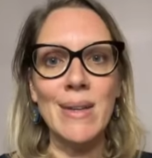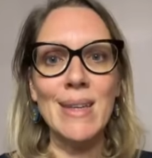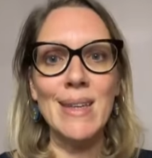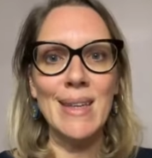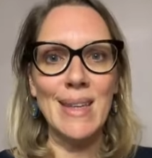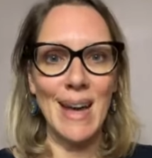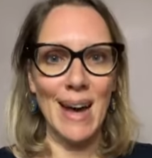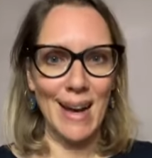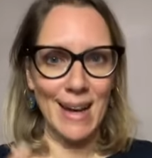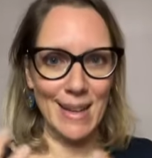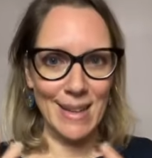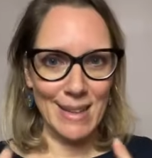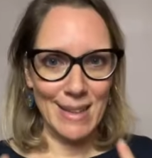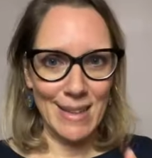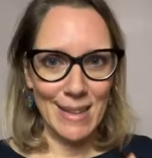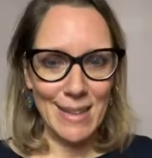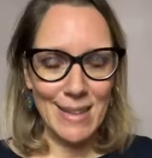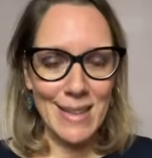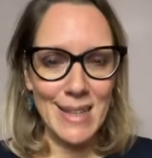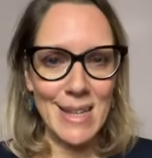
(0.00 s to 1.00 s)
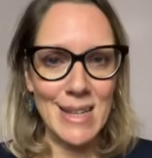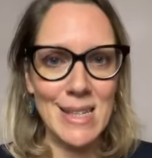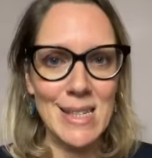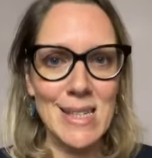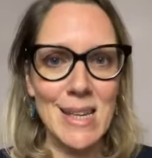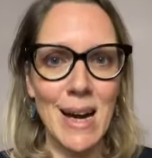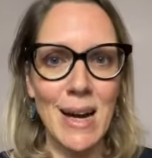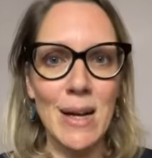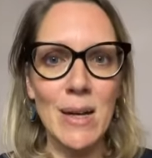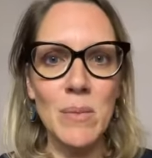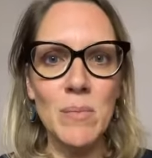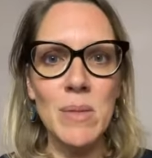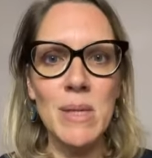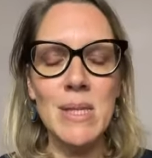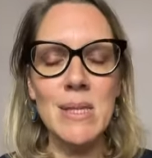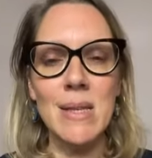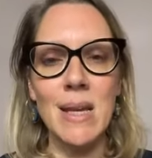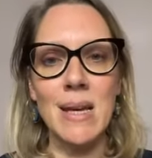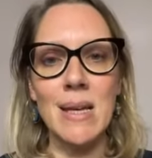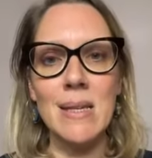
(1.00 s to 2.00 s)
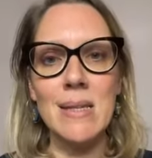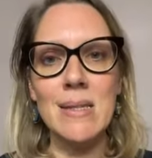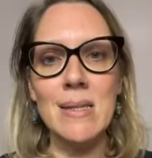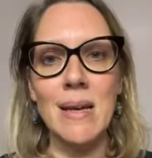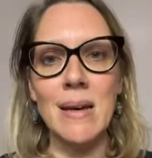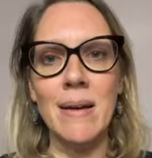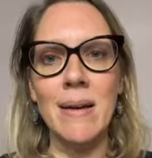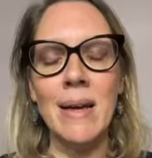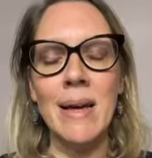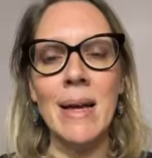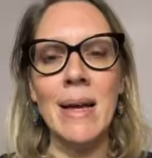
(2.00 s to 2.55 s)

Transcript: qui a déjà un business,